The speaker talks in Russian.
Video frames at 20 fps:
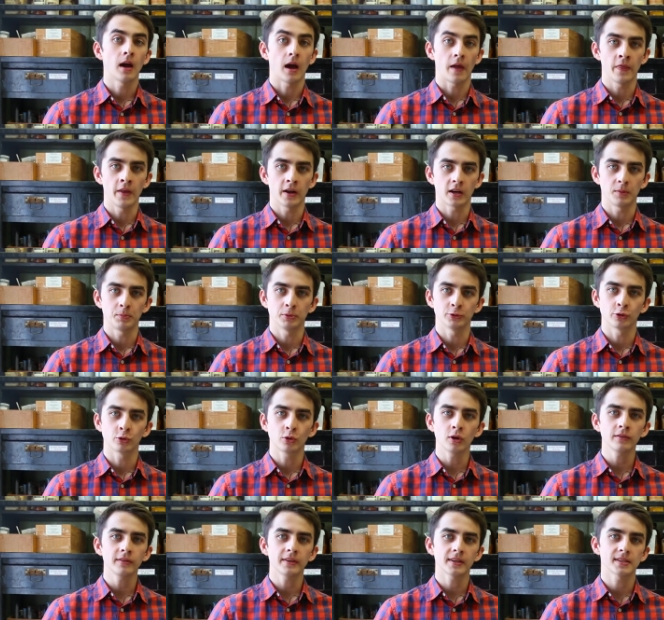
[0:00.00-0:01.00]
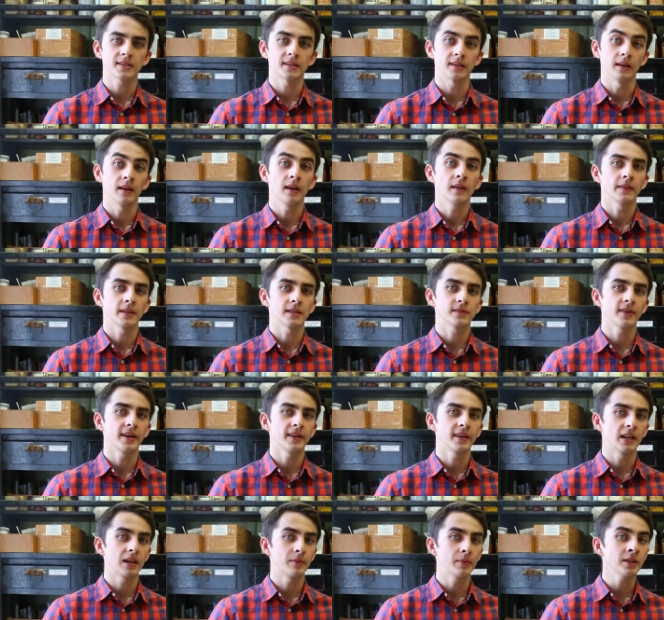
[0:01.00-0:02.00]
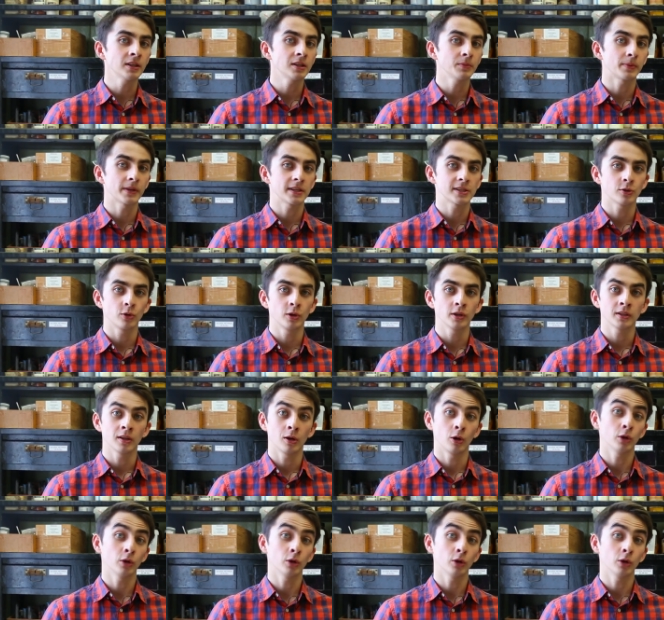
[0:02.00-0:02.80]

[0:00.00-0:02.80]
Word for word: Однако, по другой версии, название элемента происходит